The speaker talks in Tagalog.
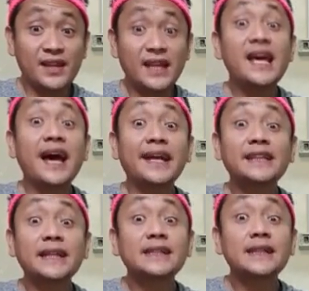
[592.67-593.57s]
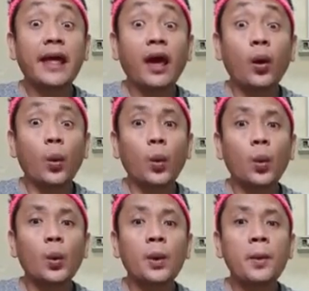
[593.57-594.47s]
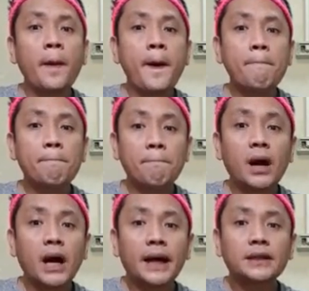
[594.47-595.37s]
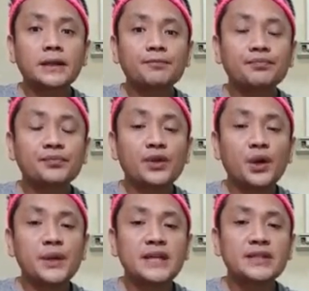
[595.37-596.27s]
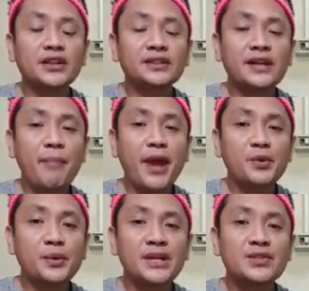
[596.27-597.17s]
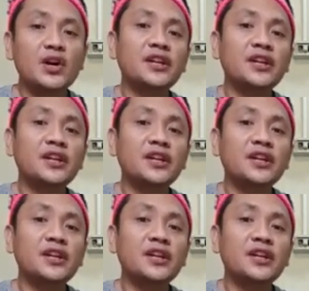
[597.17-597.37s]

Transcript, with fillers: Yeah, it tastes L. But the reason, the main reason